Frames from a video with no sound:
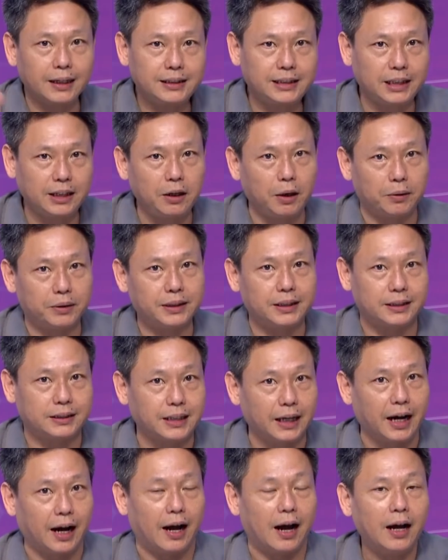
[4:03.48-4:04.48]
呢，基隆的
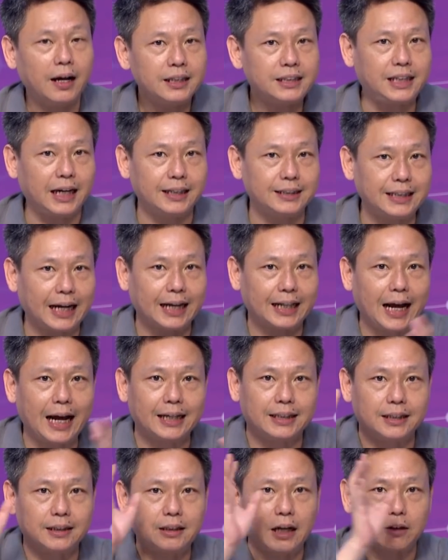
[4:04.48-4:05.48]
这个现在
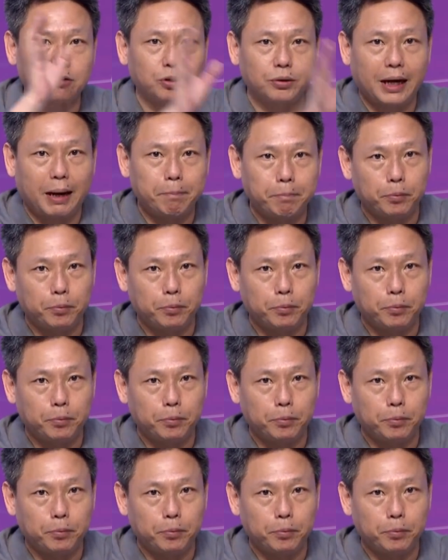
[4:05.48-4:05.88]
他已经到中